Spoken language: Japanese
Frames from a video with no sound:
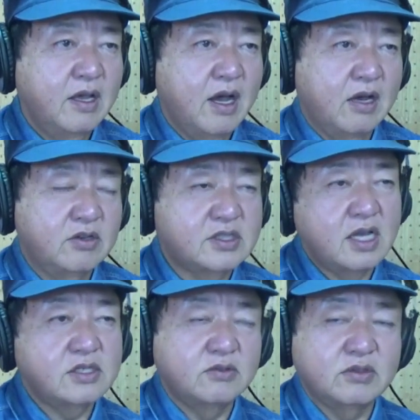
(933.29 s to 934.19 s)
あの被
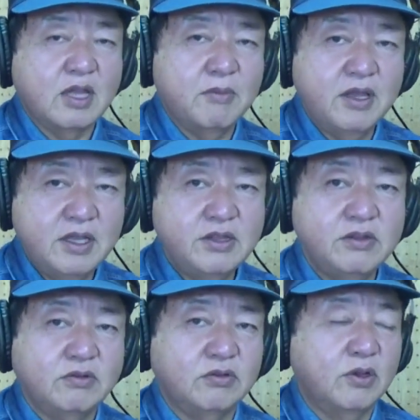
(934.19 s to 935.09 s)
災地のためにって
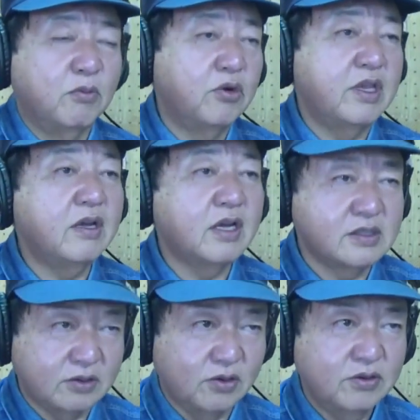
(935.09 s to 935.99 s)
いうことで募金
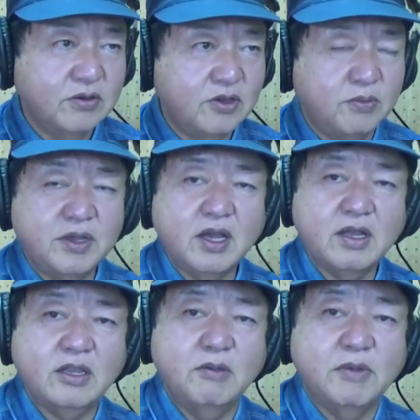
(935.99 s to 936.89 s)
活動呼びか
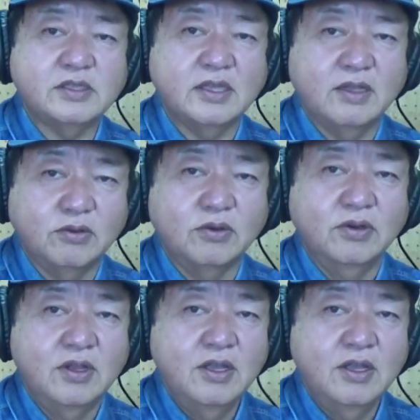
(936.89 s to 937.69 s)
けてますけど、